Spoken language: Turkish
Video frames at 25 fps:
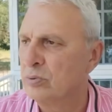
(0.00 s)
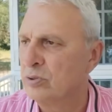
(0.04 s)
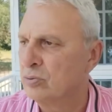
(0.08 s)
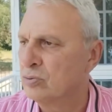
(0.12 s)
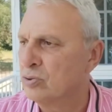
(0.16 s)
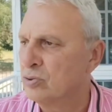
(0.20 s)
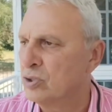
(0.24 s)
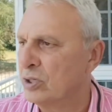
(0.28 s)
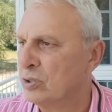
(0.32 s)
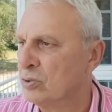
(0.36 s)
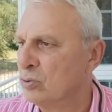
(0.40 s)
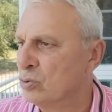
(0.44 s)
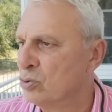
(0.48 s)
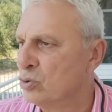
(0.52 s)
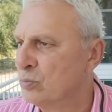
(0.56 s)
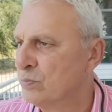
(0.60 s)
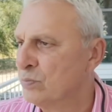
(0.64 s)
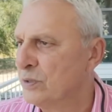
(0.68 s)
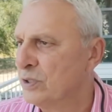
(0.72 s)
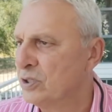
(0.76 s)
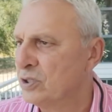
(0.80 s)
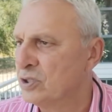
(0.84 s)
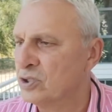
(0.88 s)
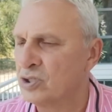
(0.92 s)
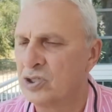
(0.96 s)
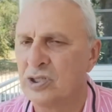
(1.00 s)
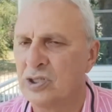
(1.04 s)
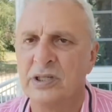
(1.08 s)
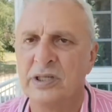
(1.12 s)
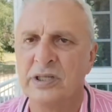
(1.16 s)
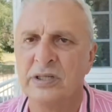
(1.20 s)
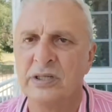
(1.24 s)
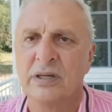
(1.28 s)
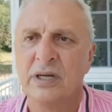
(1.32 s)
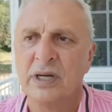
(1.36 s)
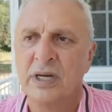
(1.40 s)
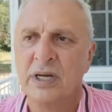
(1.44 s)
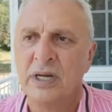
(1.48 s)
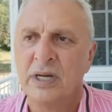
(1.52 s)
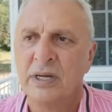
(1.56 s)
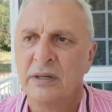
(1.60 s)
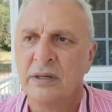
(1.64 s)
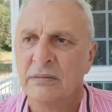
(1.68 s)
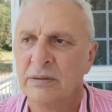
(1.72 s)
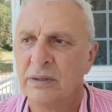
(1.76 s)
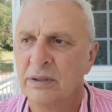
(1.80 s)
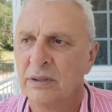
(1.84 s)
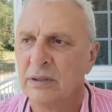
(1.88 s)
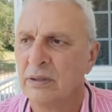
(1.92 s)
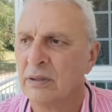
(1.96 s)
800 bin kişilik
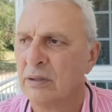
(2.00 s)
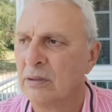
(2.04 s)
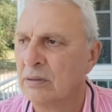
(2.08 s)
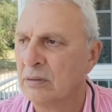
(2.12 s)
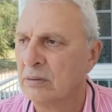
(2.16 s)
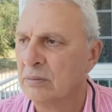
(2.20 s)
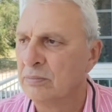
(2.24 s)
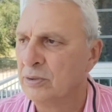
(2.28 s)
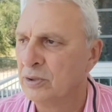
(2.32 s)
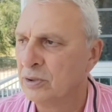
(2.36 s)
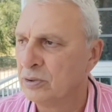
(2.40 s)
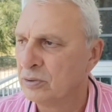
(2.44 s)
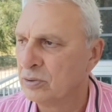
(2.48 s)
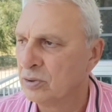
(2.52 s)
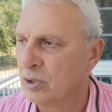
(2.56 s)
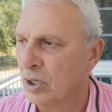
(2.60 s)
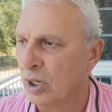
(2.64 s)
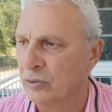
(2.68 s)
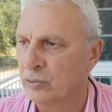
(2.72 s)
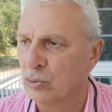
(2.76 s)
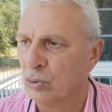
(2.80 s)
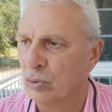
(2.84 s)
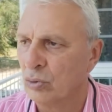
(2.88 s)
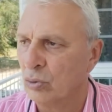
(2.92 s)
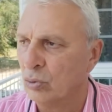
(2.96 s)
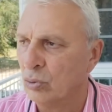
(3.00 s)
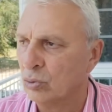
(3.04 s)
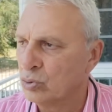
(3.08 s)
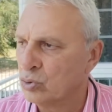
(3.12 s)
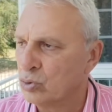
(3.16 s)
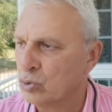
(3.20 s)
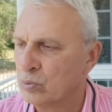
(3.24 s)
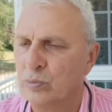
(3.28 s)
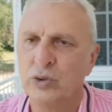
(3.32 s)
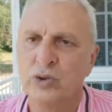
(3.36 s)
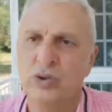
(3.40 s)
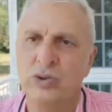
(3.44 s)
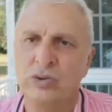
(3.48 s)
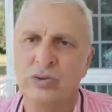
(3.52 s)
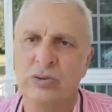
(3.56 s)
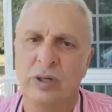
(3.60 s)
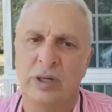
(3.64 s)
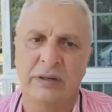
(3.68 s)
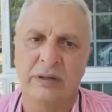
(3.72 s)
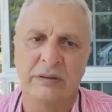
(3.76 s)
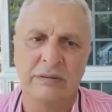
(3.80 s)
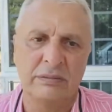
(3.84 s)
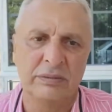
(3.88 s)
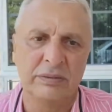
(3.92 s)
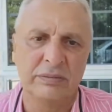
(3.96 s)
e, bir kadro oluşmuş.
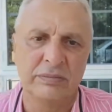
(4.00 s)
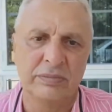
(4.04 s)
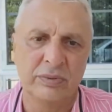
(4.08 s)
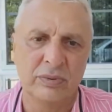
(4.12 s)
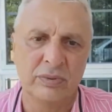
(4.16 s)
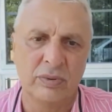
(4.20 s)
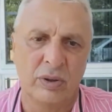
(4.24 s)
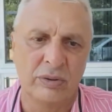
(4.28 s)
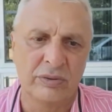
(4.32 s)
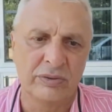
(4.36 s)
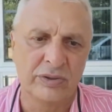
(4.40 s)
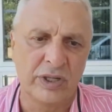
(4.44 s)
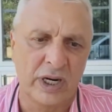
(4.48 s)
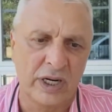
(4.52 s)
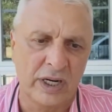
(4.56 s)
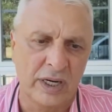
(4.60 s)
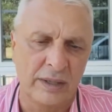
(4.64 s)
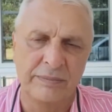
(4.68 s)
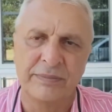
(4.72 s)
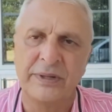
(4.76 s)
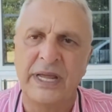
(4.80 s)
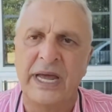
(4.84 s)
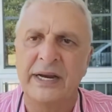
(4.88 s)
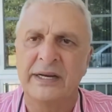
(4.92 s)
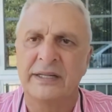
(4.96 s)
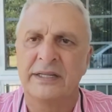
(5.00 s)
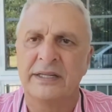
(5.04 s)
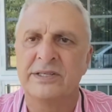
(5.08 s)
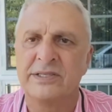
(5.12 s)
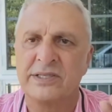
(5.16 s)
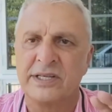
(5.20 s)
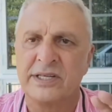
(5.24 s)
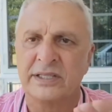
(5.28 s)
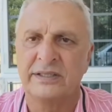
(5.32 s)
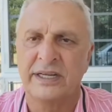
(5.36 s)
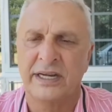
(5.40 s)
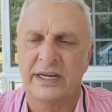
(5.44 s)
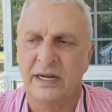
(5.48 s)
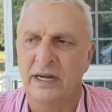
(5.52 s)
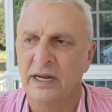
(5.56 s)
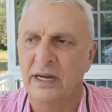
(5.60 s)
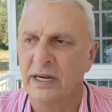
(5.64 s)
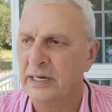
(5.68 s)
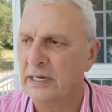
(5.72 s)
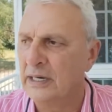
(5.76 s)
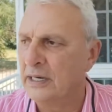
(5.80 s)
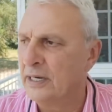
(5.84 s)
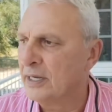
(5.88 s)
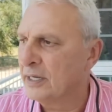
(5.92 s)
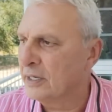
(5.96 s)
E, rakam neredeyse tek
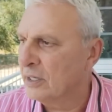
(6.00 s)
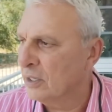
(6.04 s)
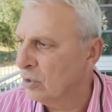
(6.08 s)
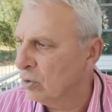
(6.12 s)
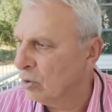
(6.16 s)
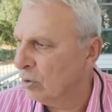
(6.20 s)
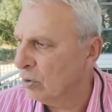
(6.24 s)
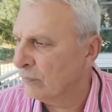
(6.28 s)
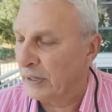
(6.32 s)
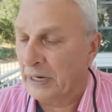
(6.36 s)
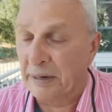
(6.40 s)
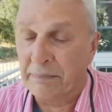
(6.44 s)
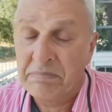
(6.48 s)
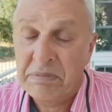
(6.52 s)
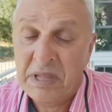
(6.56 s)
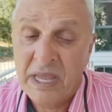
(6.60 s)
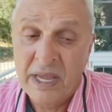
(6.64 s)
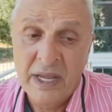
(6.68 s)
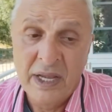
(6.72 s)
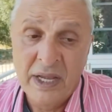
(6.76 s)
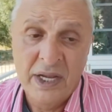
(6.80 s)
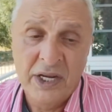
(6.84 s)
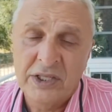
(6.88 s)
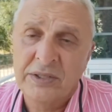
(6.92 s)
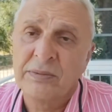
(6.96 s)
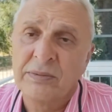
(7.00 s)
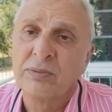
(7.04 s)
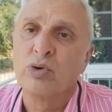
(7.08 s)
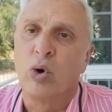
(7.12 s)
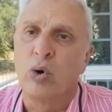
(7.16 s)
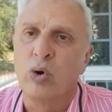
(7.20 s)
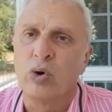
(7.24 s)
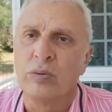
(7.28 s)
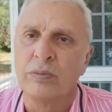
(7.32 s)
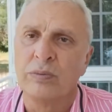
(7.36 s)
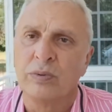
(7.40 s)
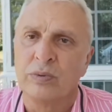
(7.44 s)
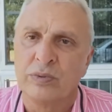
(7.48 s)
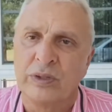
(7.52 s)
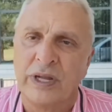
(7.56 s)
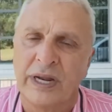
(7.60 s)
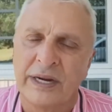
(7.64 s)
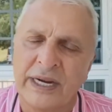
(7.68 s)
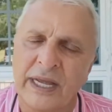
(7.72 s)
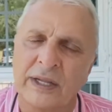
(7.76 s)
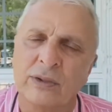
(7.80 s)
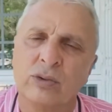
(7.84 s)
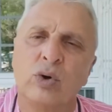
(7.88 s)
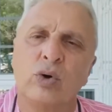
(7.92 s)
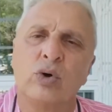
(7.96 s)
haneliye geliyor falan. Şimdi doğru mu bunlar?
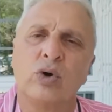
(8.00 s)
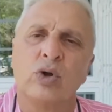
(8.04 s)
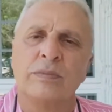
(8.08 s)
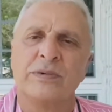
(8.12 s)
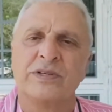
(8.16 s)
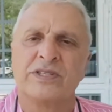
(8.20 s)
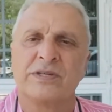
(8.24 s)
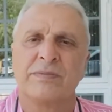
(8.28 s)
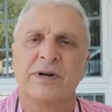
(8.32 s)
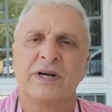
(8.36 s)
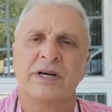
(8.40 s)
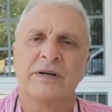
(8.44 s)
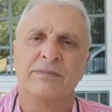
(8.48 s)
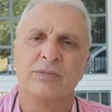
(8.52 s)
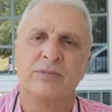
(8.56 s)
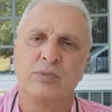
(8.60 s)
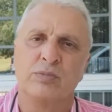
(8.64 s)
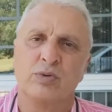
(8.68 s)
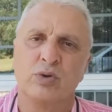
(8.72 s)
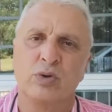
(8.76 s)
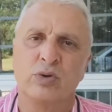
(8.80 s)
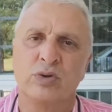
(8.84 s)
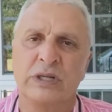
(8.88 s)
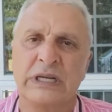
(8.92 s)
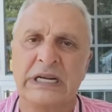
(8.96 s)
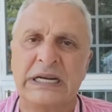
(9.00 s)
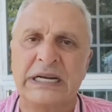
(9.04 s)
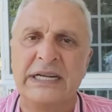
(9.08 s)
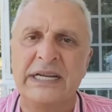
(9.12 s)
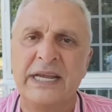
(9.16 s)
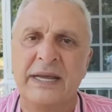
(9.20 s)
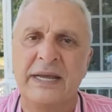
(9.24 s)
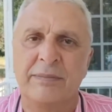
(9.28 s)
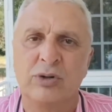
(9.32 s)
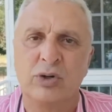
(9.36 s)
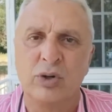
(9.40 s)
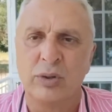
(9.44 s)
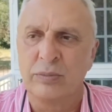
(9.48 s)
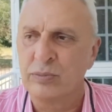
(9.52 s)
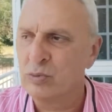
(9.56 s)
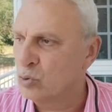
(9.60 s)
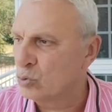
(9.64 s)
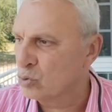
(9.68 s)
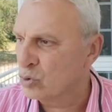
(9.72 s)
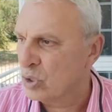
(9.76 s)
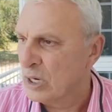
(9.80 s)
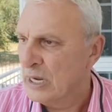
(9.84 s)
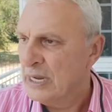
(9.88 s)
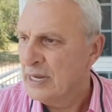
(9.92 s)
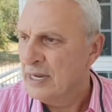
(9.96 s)
Ya doğru olması bakın mümkün değil. Niye biliyor
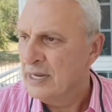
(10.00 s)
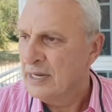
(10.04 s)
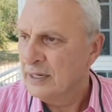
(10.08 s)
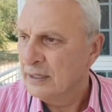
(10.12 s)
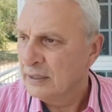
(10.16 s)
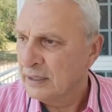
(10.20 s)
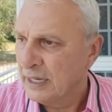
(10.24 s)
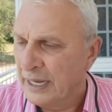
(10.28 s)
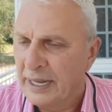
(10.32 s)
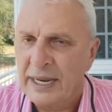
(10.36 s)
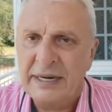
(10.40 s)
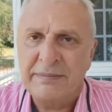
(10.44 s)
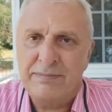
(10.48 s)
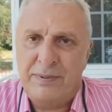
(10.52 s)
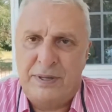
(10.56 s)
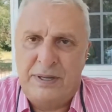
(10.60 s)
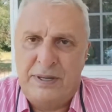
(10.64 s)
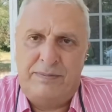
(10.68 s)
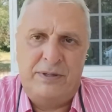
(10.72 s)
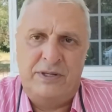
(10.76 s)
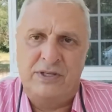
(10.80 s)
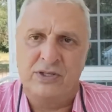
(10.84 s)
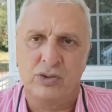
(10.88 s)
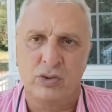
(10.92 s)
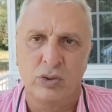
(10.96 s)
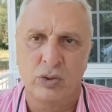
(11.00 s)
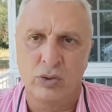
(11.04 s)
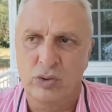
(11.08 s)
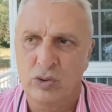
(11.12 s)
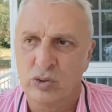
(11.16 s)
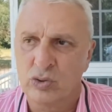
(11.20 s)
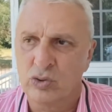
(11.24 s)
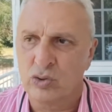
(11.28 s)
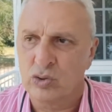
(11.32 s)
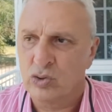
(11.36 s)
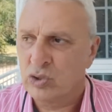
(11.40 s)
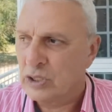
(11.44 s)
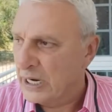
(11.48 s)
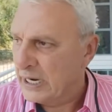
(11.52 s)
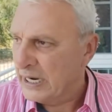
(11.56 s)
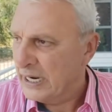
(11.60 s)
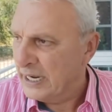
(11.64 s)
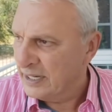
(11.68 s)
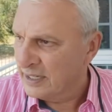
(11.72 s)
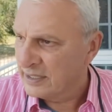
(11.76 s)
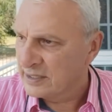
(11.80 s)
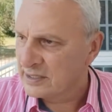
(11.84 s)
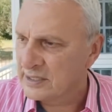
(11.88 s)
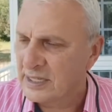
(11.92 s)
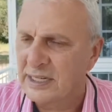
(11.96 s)
musunuz? Hep hepiniz görüyorsunuz. Yani
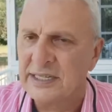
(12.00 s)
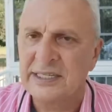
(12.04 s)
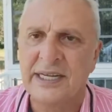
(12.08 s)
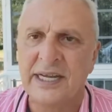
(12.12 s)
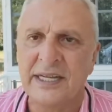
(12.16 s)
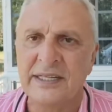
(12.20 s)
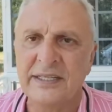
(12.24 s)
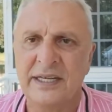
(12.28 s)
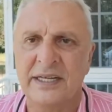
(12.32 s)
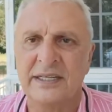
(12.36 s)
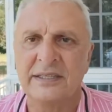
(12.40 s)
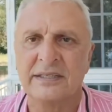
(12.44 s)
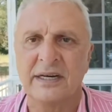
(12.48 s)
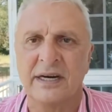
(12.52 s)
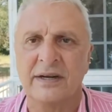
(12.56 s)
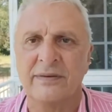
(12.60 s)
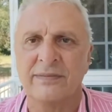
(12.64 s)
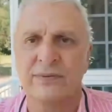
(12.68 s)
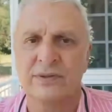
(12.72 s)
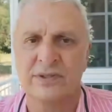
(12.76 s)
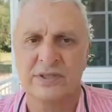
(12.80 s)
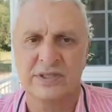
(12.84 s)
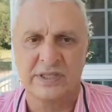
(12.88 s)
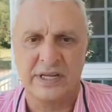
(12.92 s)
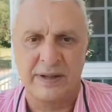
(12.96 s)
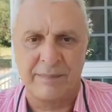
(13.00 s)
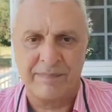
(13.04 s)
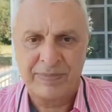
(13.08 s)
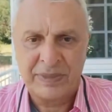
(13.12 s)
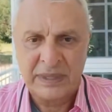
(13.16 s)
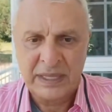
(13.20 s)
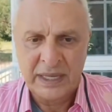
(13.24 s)
en azından kendi etrafınızda.